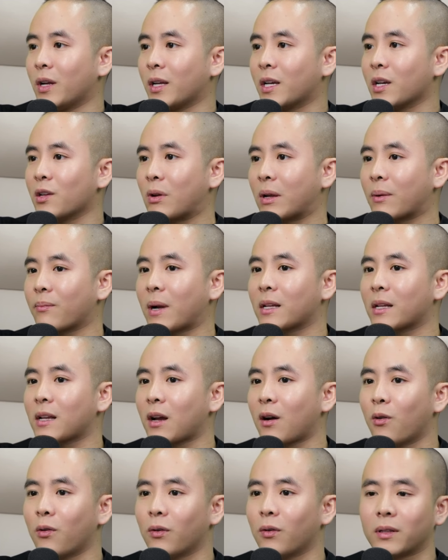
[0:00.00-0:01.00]
Mô hình kinh doanh
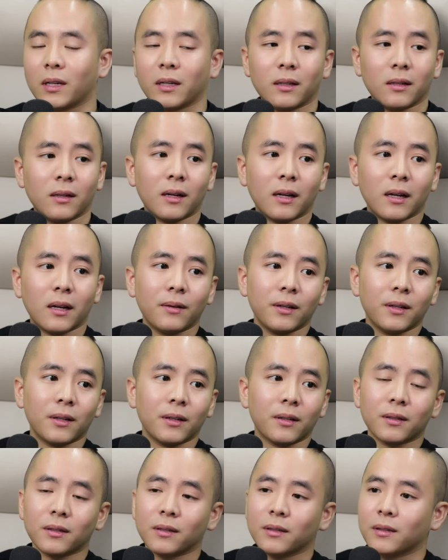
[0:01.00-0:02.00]
mạng xã hội thì những
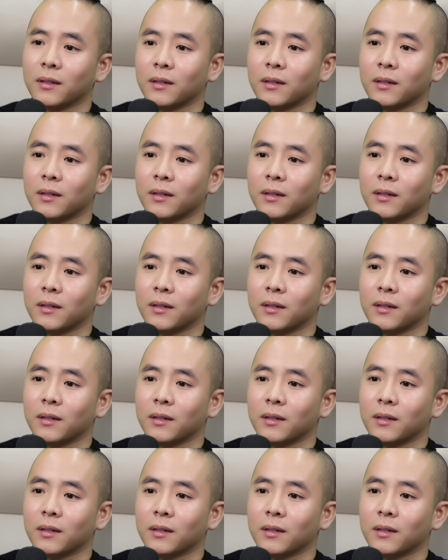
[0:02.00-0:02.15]
cái